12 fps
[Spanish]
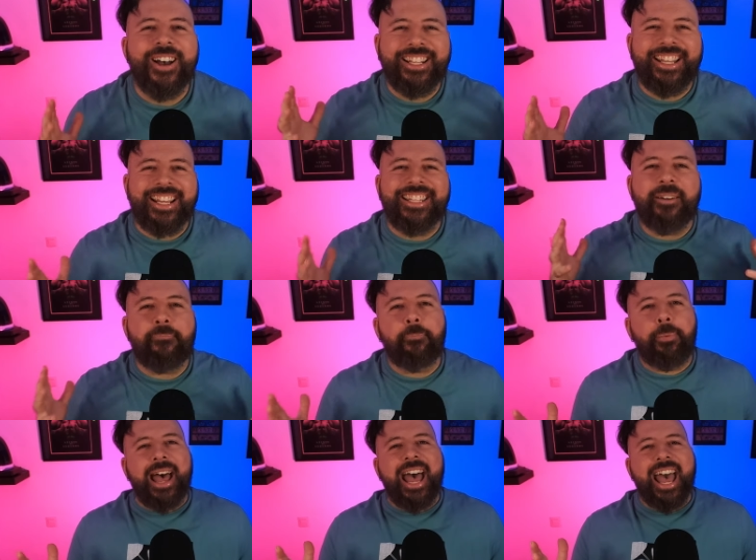está esa
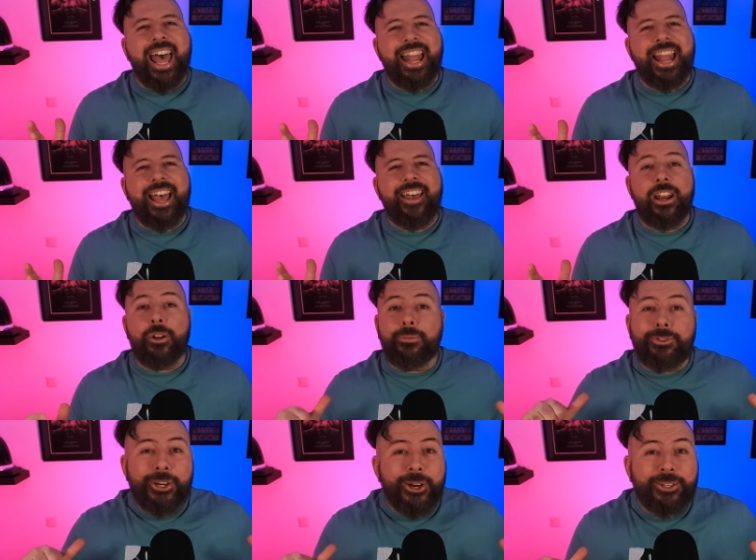panda de
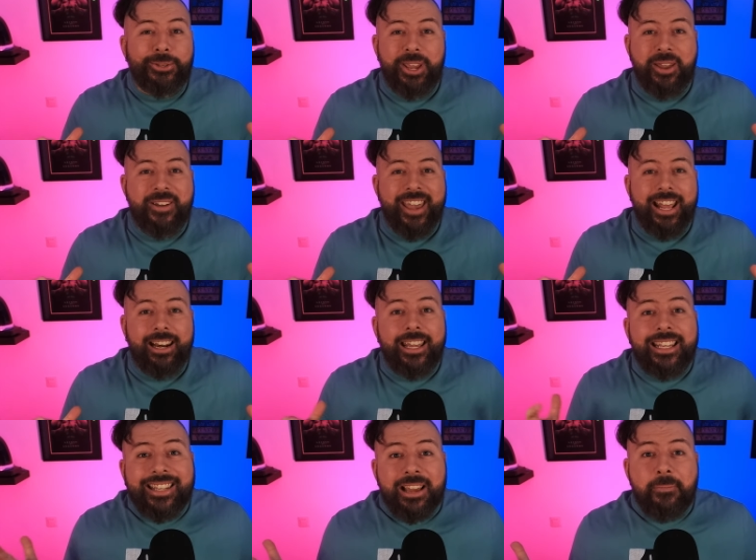noobs? Yo soy GBR
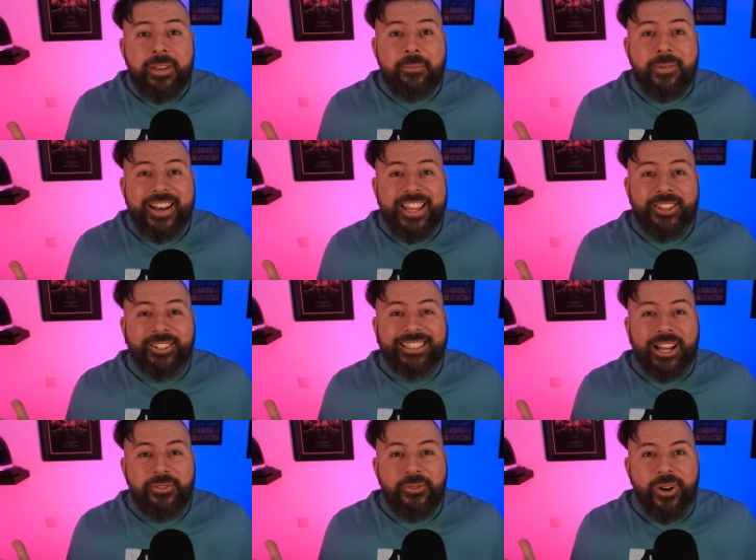y sean bienvenidos a un